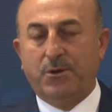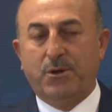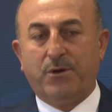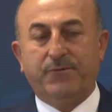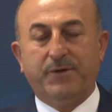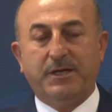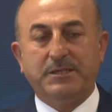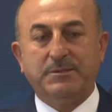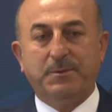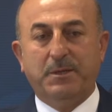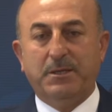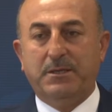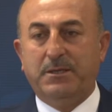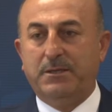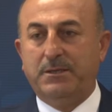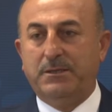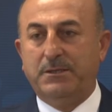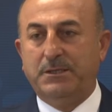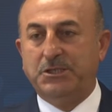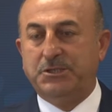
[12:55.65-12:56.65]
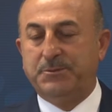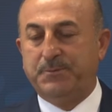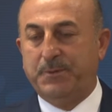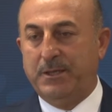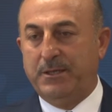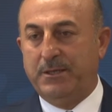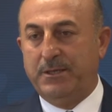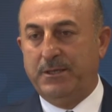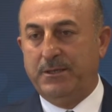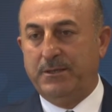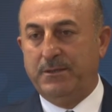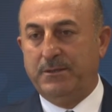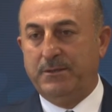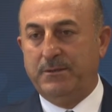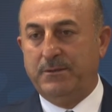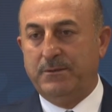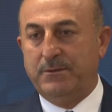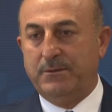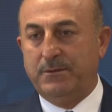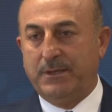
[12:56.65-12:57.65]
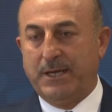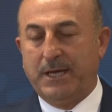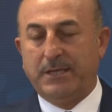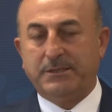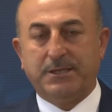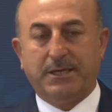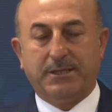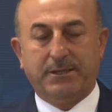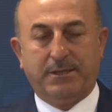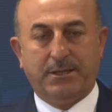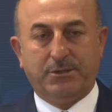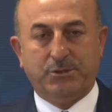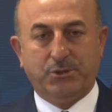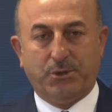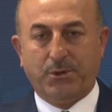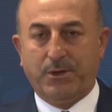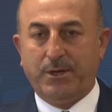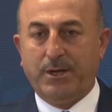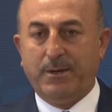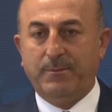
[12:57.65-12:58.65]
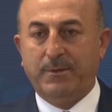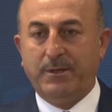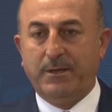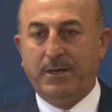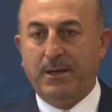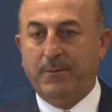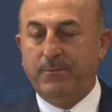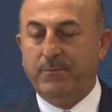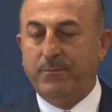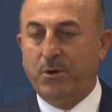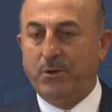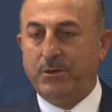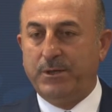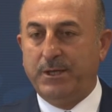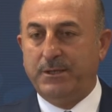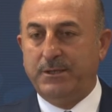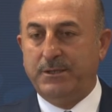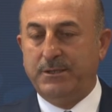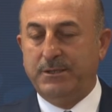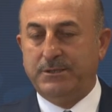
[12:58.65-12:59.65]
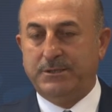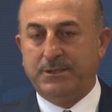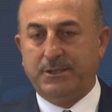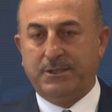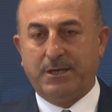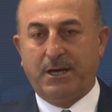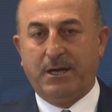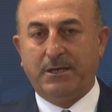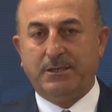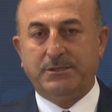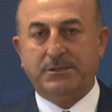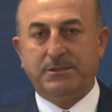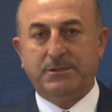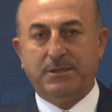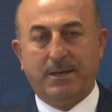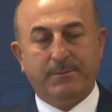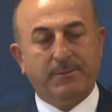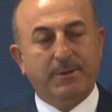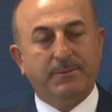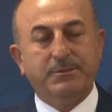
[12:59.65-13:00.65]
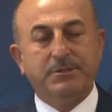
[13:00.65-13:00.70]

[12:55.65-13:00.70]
Körfez Birliği'nin işbirliği gerçekten çok önemli. Hem bölgenin istikrarı için hem